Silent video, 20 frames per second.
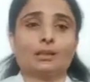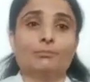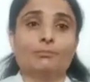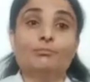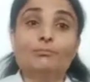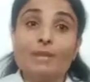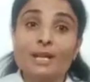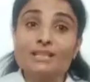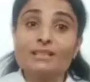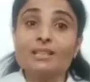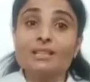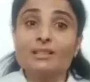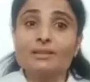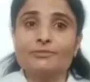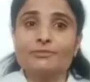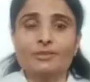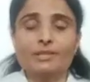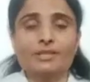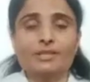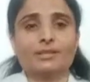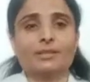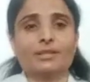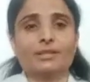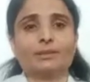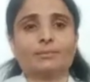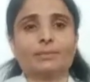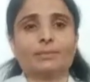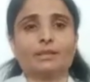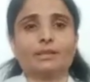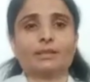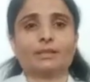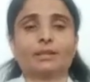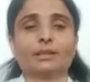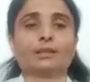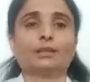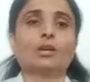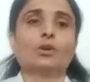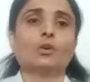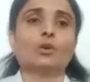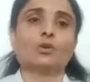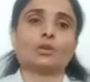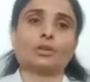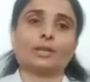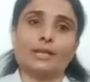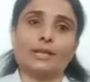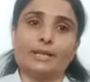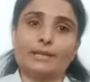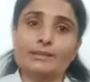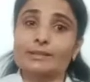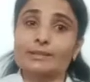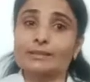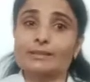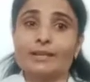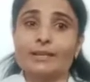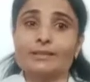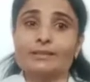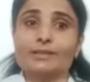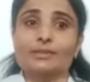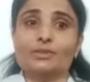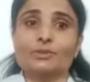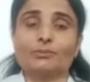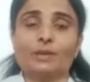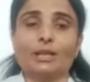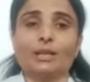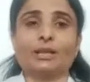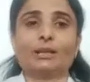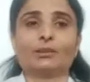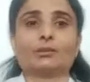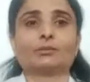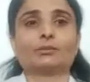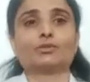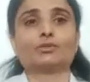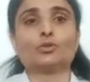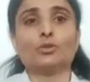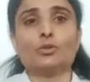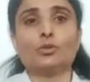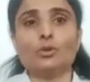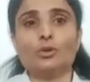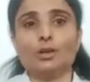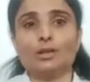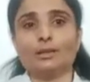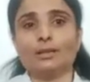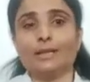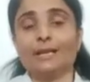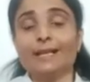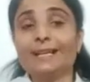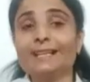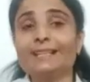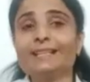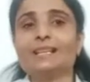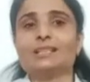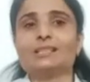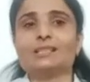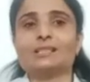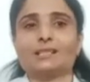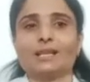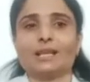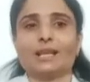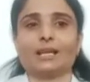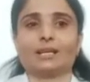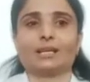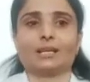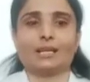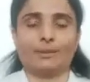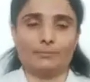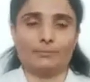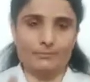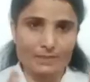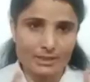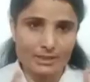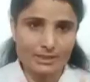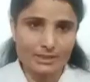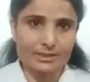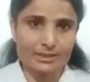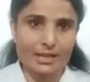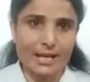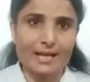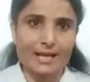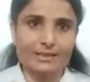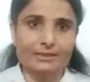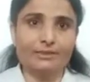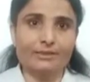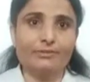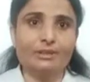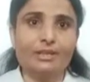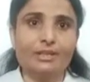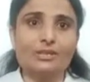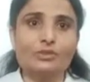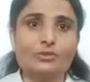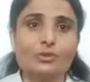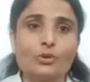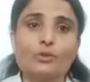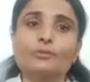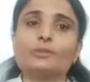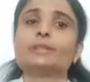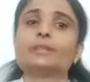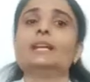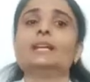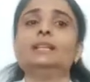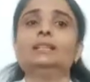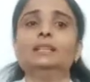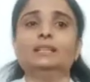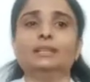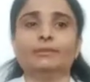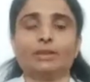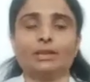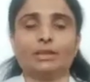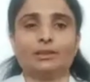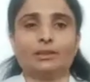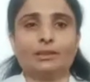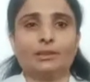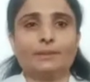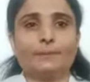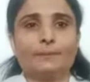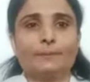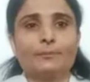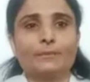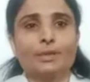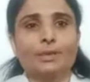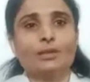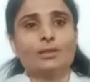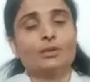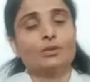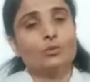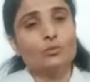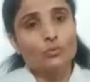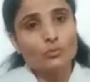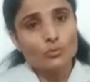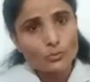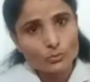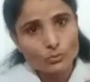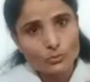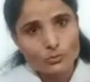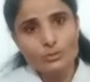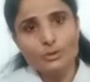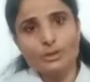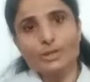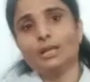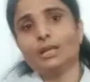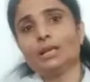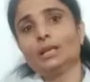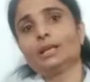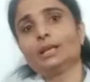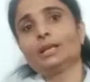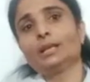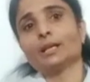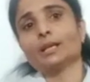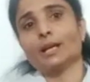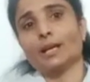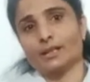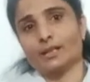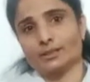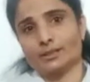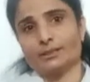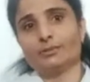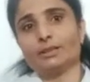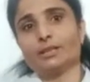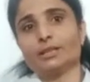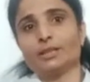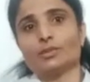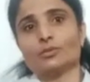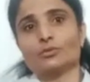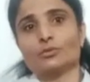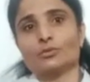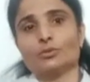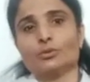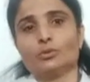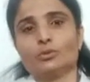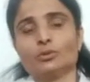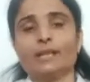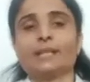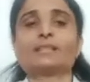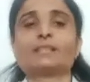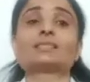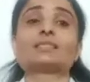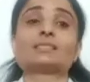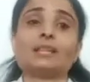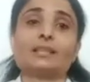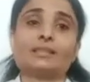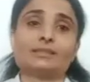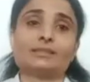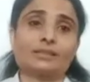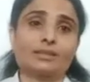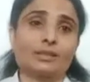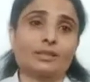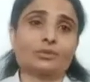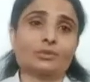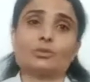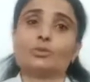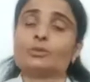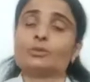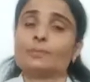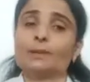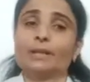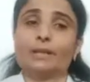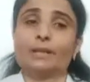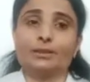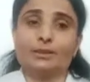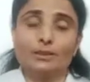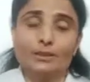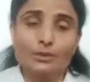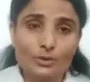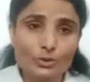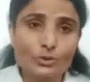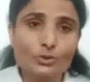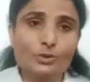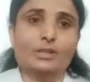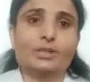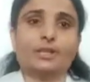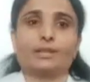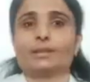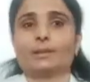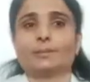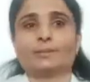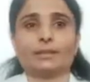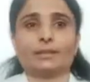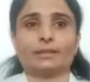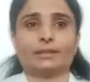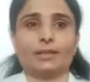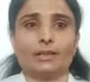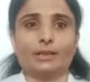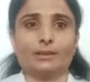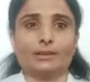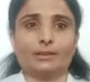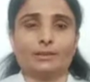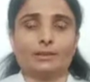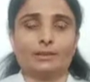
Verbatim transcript: मेंटल uh, एफर्ट्स करने पड़ते हैं और एक्सरसाइजेस में जो ए हैं मीन्स एक्टिविटीज़ ऑफ डेली लिविंग उन्हीं एक्टिविटीज़ को एक्सरसाइजेस के तौर पे यूज़ करना पड़ता है